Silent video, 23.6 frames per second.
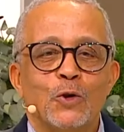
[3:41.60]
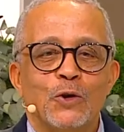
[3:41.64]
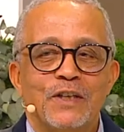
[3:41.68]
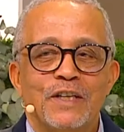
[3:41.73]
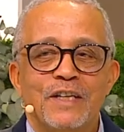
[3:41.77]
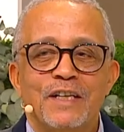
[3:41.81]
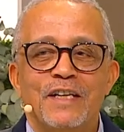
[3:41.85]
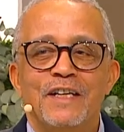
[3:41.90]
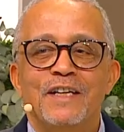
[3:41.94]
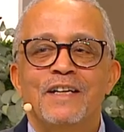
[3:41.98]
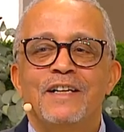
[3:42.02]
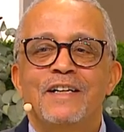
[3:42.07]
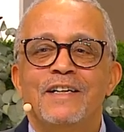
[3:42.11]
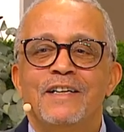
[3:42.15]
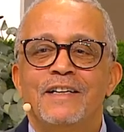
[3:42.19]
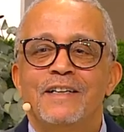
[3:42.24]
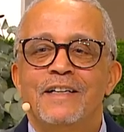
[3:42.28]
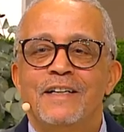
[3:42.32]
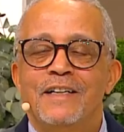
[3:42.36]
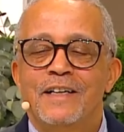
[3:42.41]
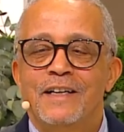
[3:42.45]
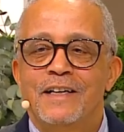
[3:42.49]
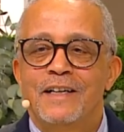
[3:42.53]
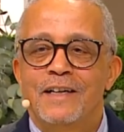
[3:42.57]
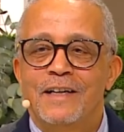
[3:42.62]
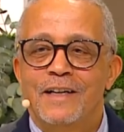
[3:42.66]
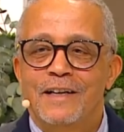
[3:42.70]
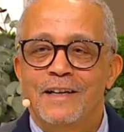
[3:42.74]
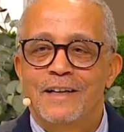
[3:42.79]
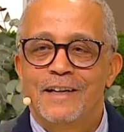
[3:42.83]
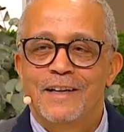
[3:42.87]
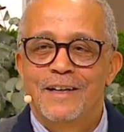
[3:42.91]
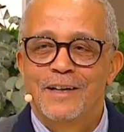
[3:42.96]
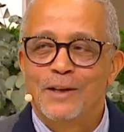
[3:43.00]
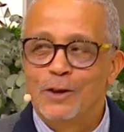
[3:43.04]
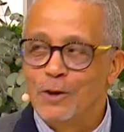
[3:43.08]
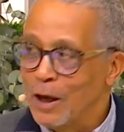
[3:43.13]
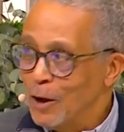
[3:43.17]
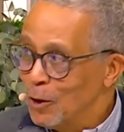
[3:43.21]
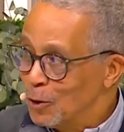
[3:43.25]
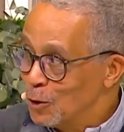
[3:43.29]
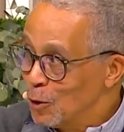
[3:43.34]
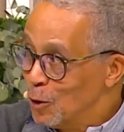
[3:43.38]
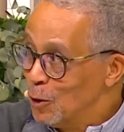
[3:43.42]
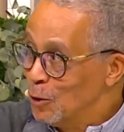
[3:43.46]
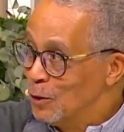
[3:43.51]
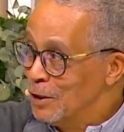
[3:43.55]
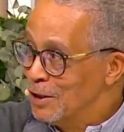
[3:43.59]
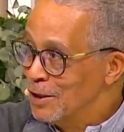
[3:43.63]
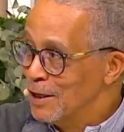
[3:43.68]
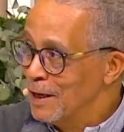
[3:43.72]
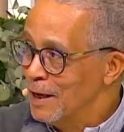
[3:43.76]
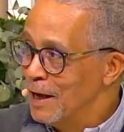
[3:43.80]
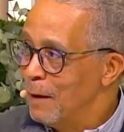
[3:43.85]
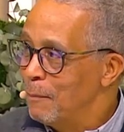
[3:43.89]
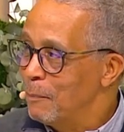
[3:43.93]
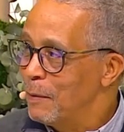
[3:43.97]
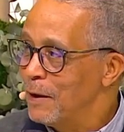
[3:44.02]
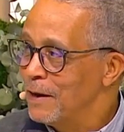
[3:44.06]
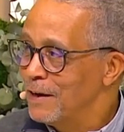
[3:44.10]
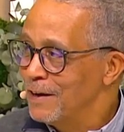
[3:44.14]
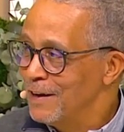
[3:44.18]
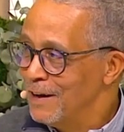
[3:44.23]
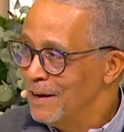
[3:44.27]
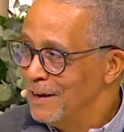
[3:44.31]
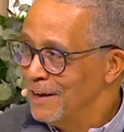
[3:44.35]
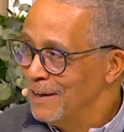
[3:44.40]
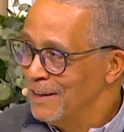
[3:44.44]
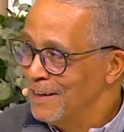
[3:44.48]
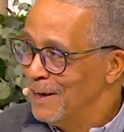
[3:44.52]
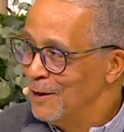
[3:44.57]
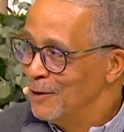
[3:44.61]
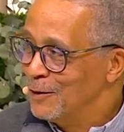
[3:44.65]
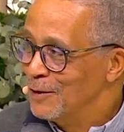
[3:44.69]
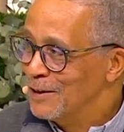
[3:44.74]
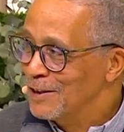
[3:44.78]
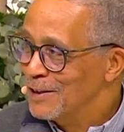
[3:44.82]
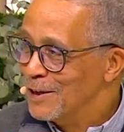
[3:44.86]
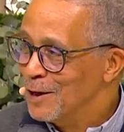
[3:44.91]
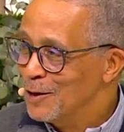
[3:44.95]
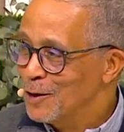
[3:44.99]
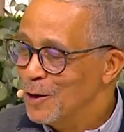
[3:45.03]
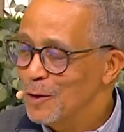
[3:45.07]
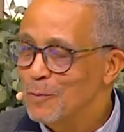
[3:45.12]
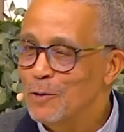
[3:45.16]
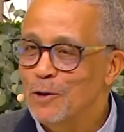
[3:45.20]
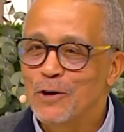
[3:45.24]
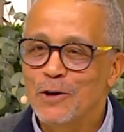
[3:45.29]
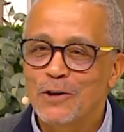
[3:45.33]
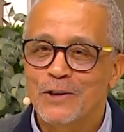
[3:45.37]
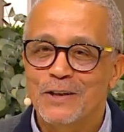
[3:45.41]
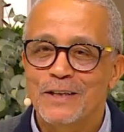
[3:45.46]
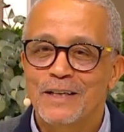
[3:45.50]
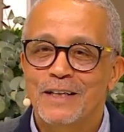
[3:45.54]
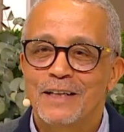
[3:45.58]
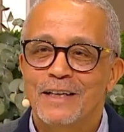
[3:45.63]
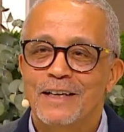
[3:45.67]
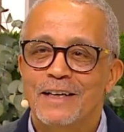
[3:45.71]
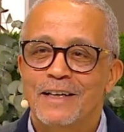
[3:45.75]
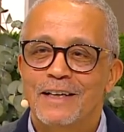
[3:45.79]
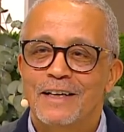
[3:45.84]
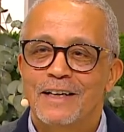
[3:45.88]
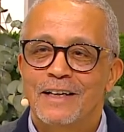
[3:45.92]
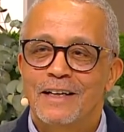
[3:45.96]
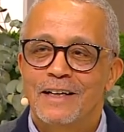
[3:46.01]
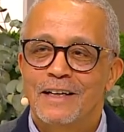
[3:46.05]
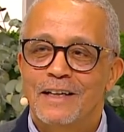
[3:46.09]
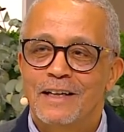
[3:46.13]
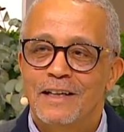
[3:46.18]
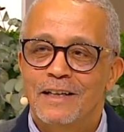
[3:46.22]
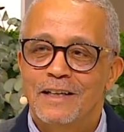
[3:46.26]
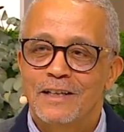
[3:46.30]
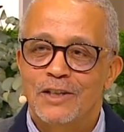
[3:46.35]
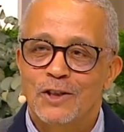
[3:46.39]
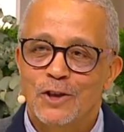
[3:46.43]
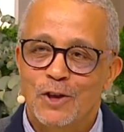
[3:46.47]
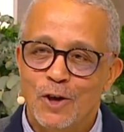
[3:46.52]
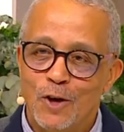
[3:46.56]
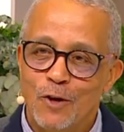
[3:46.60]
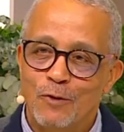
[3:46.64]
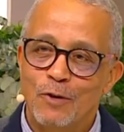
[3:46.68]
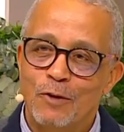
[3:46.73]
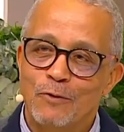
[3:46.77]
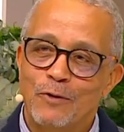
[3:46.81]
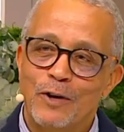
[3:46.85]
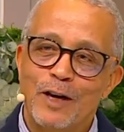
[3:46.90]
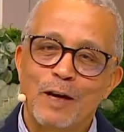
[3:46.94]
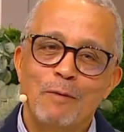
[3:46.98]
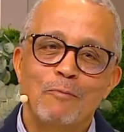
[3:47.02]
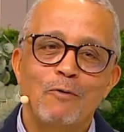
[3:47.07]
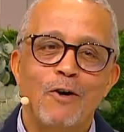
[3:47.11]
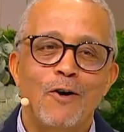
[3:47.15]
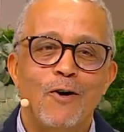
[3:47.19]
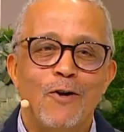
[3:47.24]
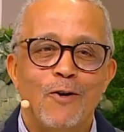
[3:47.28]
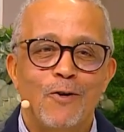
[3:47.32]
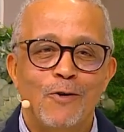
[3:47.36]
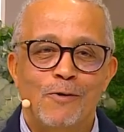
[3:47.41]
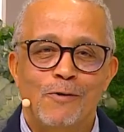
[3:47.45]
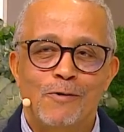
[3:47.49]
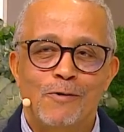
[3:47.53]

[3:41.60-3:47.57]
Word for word: dit, d'ailleurs je le disais à peine il y a une dizaine de minutes, si on veut vraiment